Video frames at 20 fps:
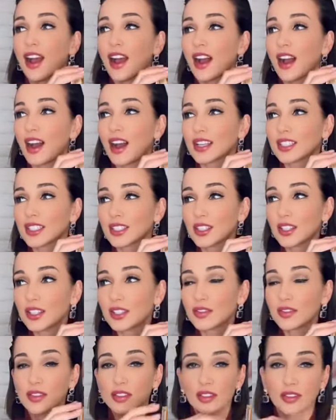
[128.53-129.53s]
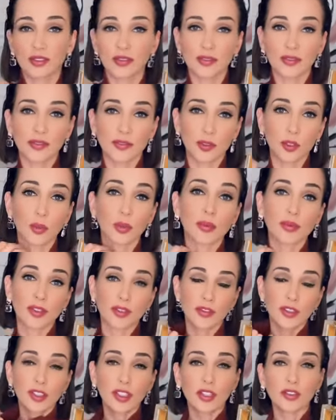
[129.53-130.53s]
А сидите вы в теплом
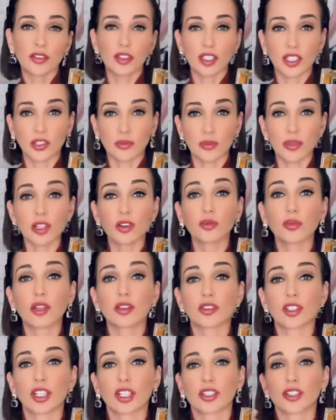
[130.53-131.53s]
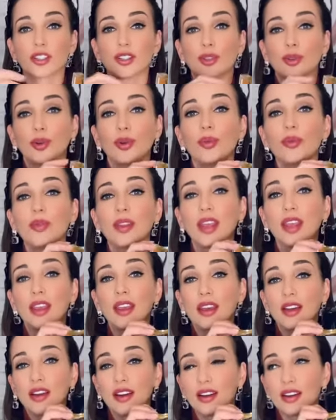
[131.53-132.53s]
свитере, в кашемировом или в шерстяном –
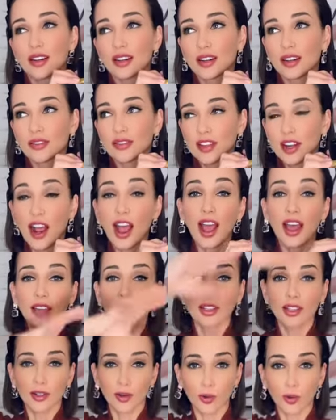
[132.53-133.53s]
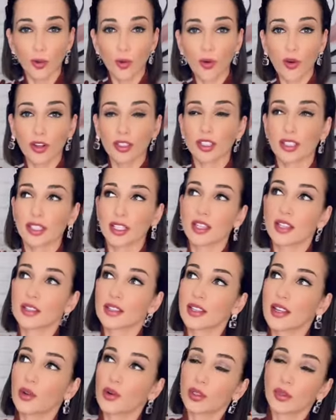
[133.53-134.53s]
а, веранда, окна, за,
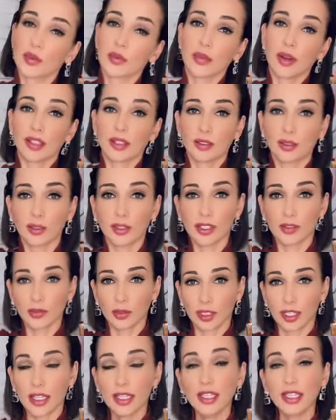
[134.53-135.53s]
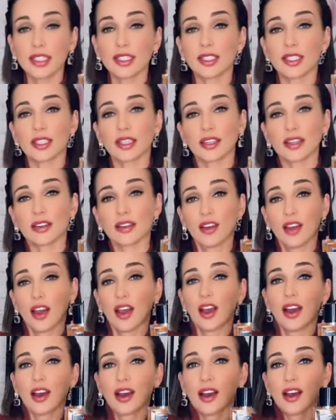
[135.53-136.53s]
за окнами падают эти вот листики,
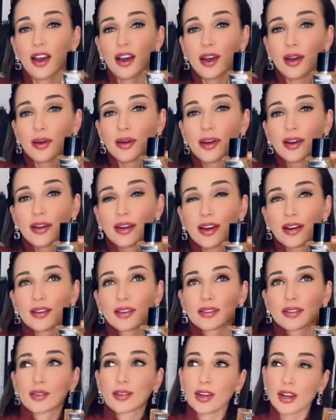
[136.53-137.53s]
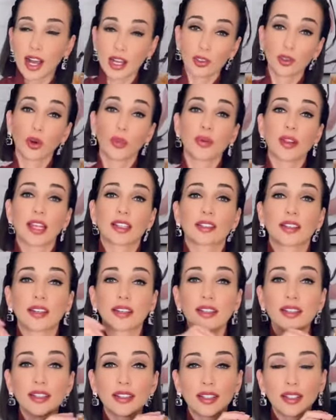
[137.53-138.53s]
а, окно
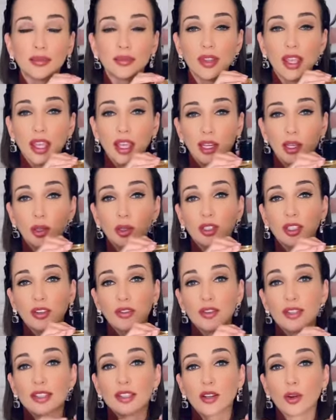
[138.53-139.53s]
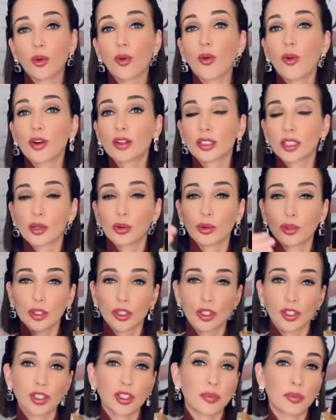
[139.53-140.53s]
приоткрыто, легкий ветерок такой
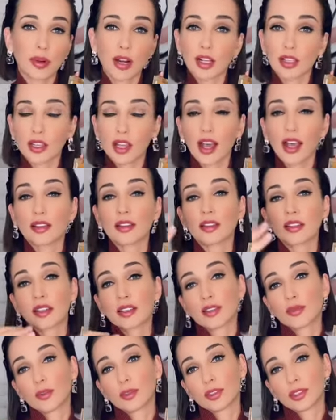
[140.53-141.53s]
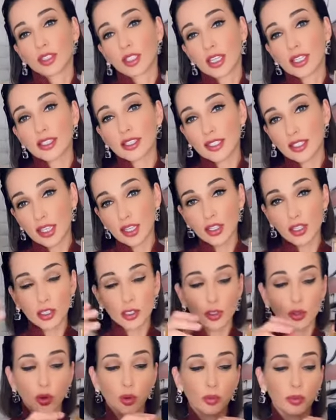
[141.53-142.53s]
еще не прохладный, а довольно-таки осенний,
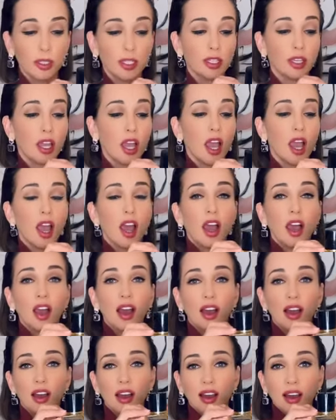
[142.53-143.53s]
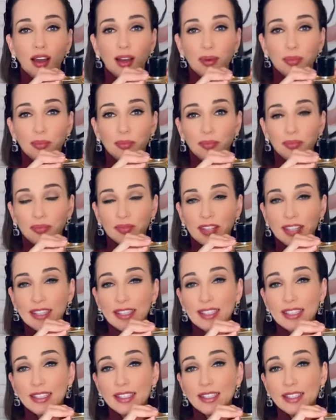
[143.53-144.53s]
теплый. А,
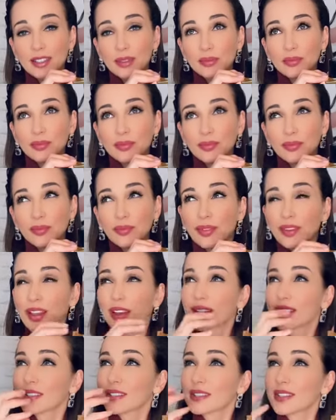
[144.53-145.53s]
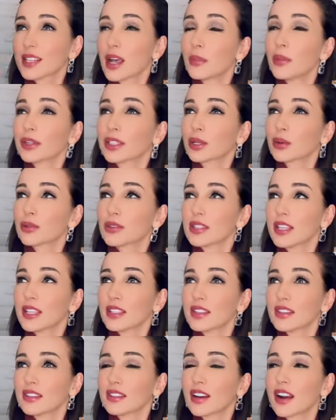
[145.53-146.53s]
и запах такой,
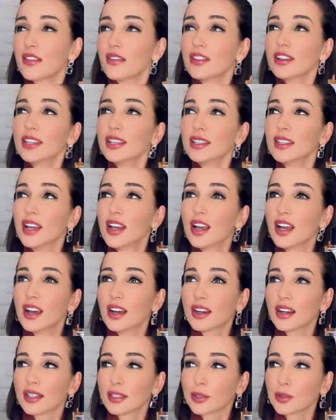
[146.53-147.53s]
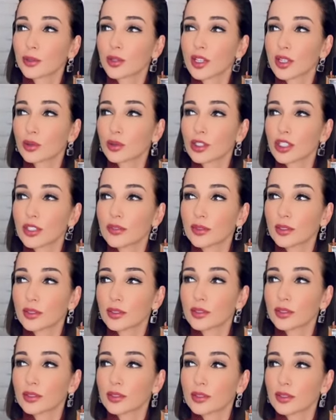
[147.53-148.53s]
знаете, травы, которая уже
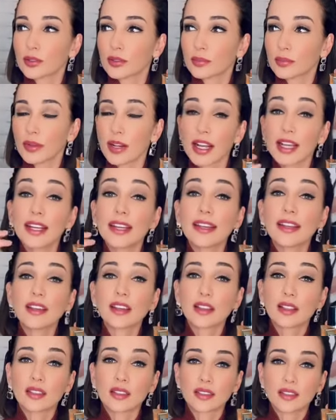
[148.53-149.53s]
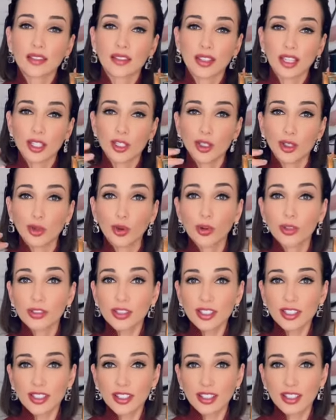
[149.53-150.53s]
вот прогрелась на
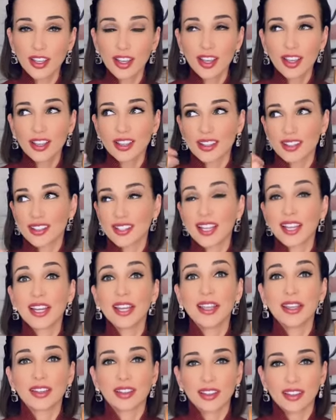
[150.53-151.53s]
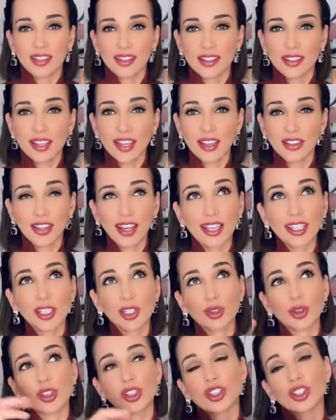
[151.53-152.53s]
солнце за лето, и она
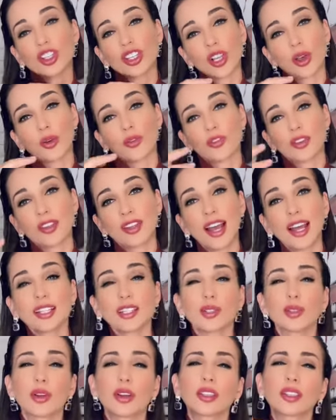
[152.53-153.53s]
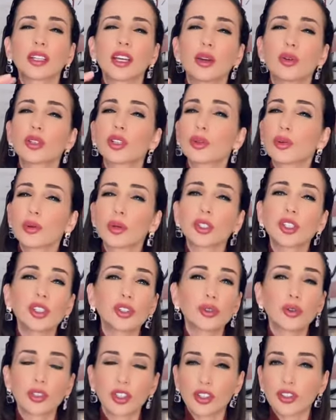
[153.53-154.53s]
еще не начинала видать, но она такая уже
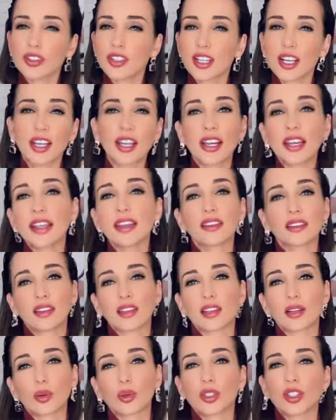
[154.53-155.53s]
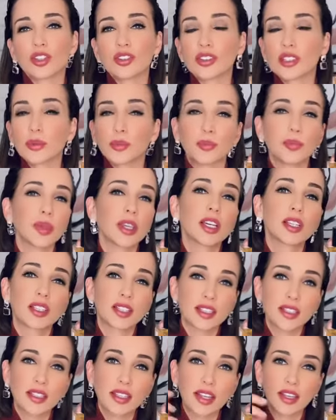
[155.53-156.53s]
очень-очень согретая, очень
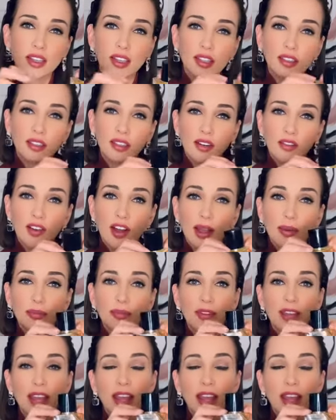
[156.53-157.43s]
спелая, зрелая трава.